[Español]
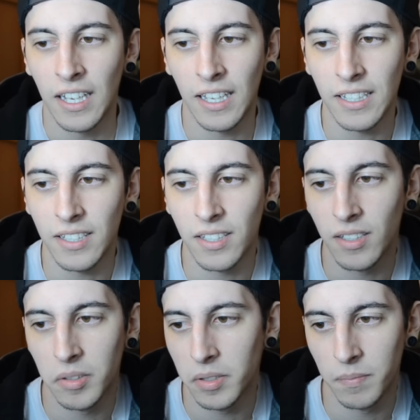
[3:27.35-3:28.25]

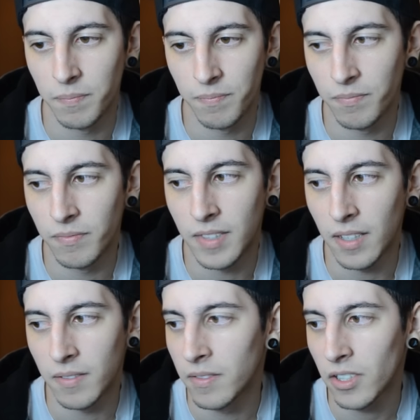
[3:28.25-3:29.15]
Es, mm, tan,